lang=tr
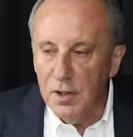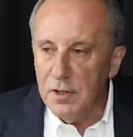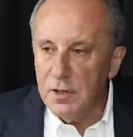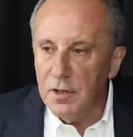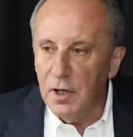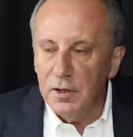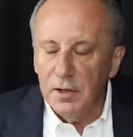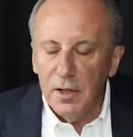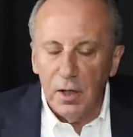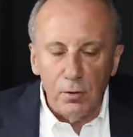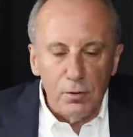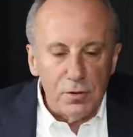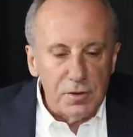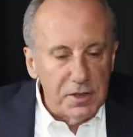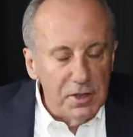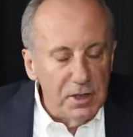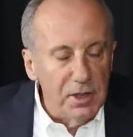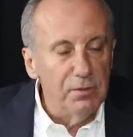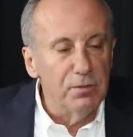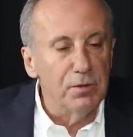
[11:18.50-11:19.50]
insanlar o
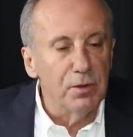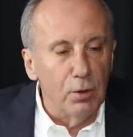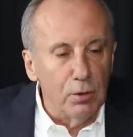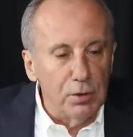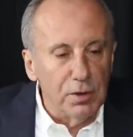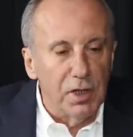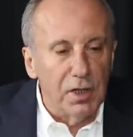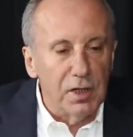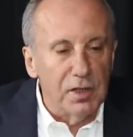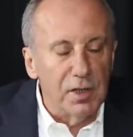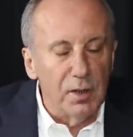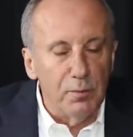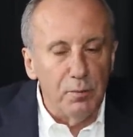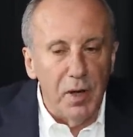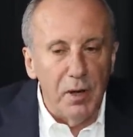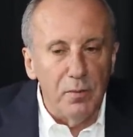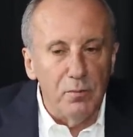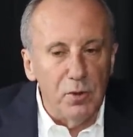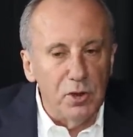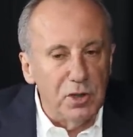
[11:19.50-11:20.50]
Silivri önlerinde
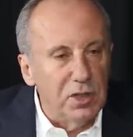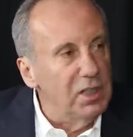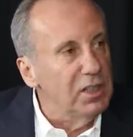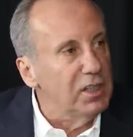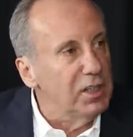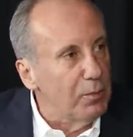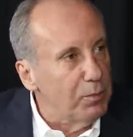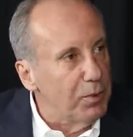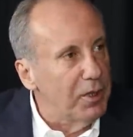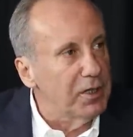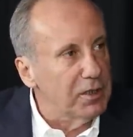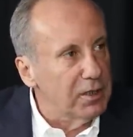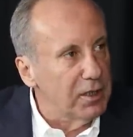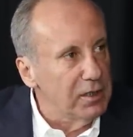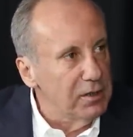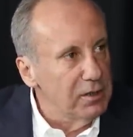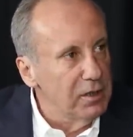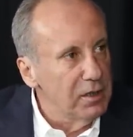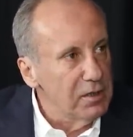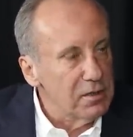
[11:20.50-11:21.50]
ben miting
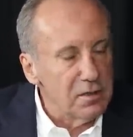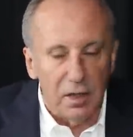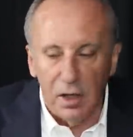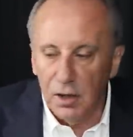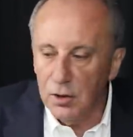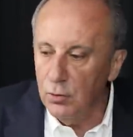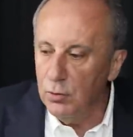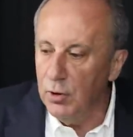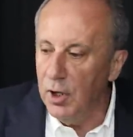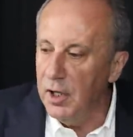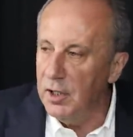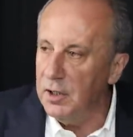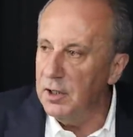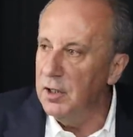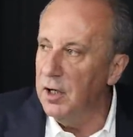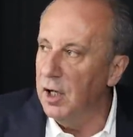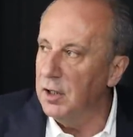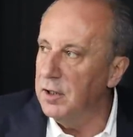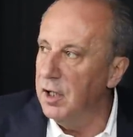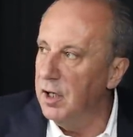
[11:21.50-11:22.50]
yaparken Sadullah
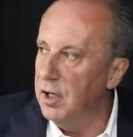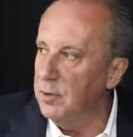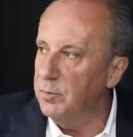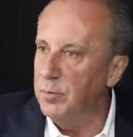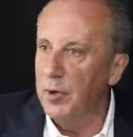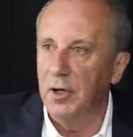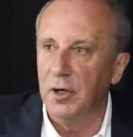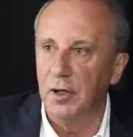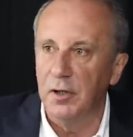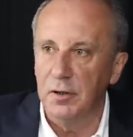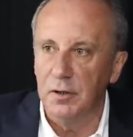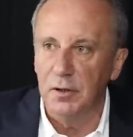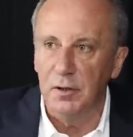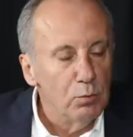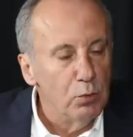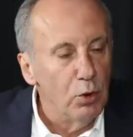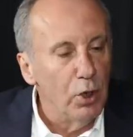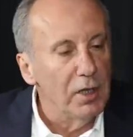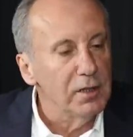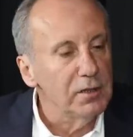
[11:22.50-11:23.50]
Ergen Adalet Bakanı.
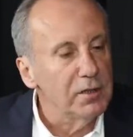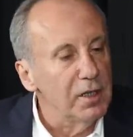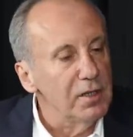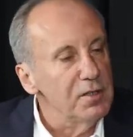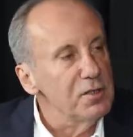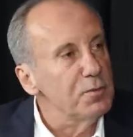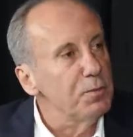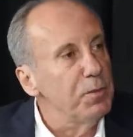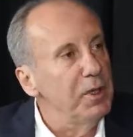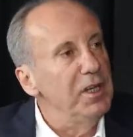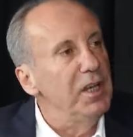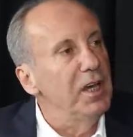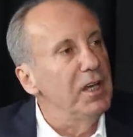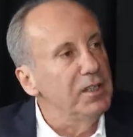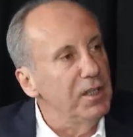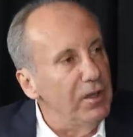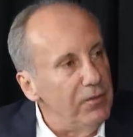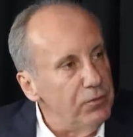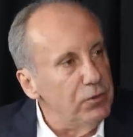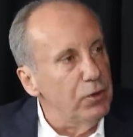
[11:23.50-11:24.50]
Bülent Arınç beni
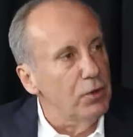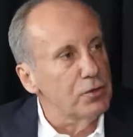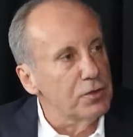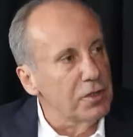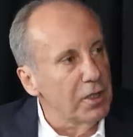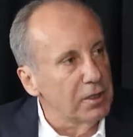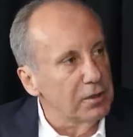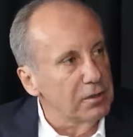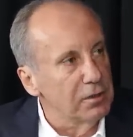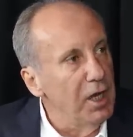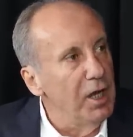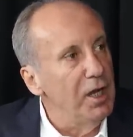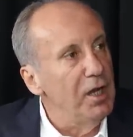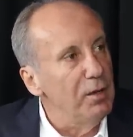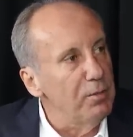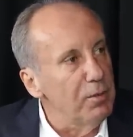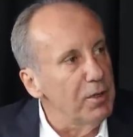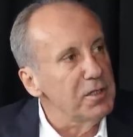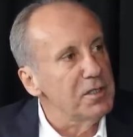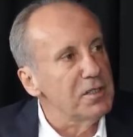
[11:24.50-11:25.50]
hedef gösterdi.
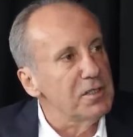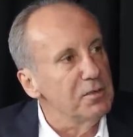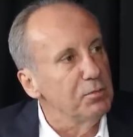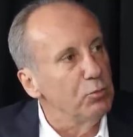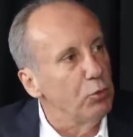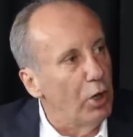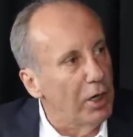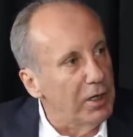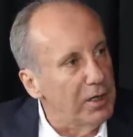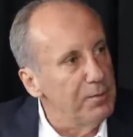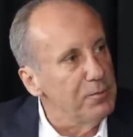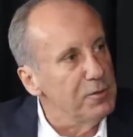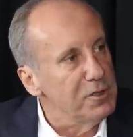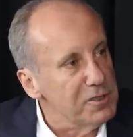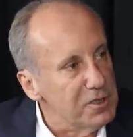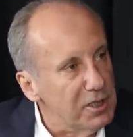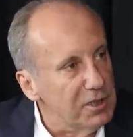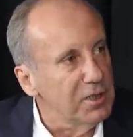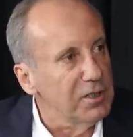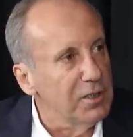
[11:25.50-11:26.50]
Elebaşısı Muharrem
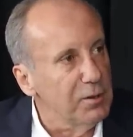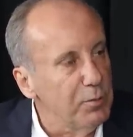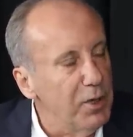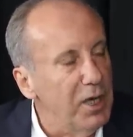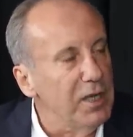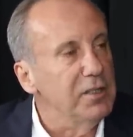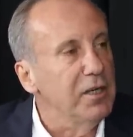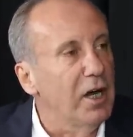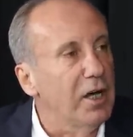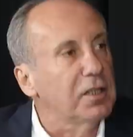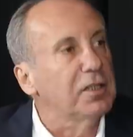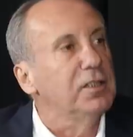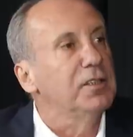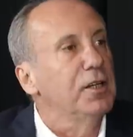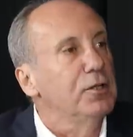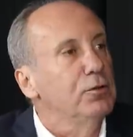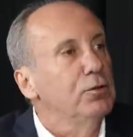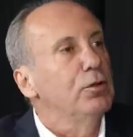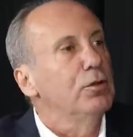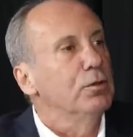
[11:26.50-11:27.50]
İnce dedi. Ben
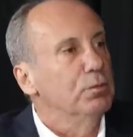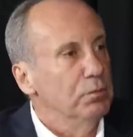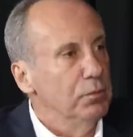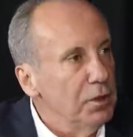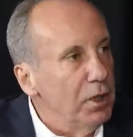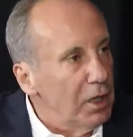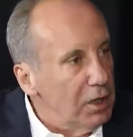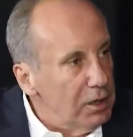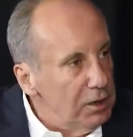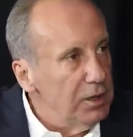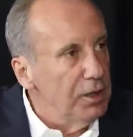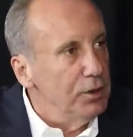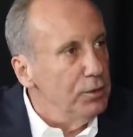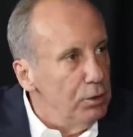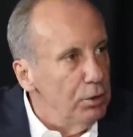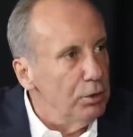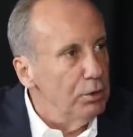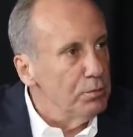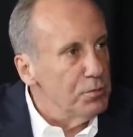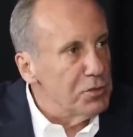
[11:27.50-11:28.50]
yargılanıyorum.
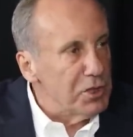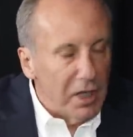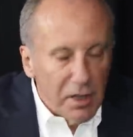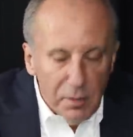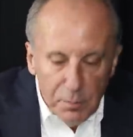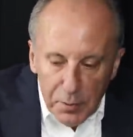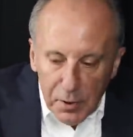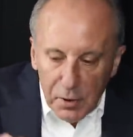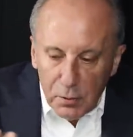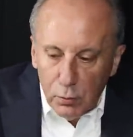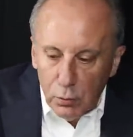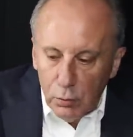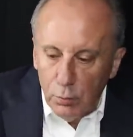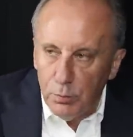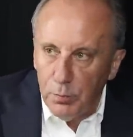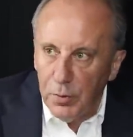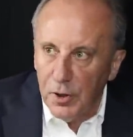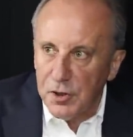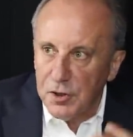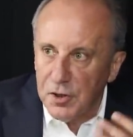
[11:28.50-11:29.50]
Yargılanıyorum. CHP
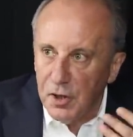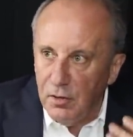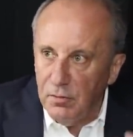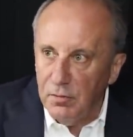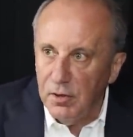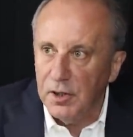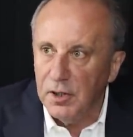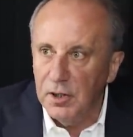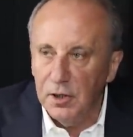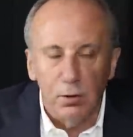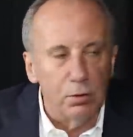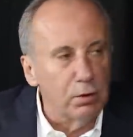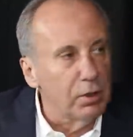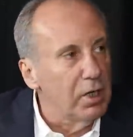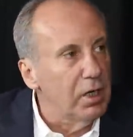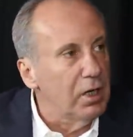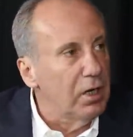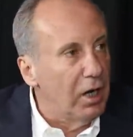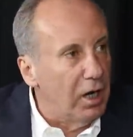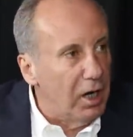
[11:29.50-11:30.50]
Grup Başkan Vekili
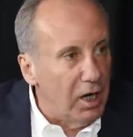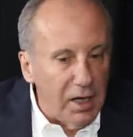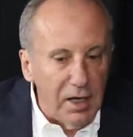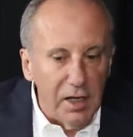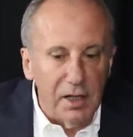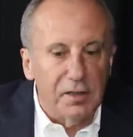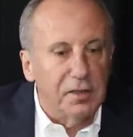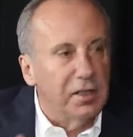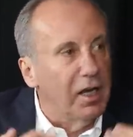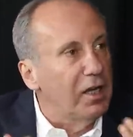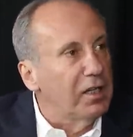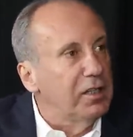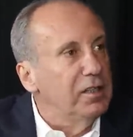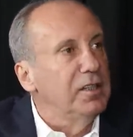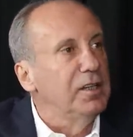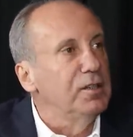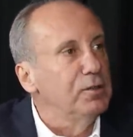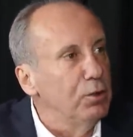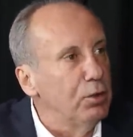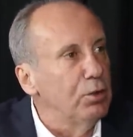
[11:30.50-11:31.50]
olarak halen
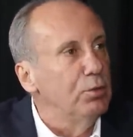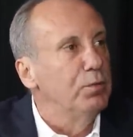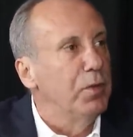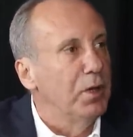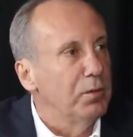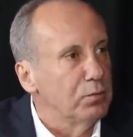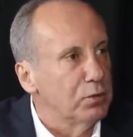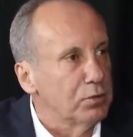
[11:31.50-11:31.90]
yargılanıyorum ben.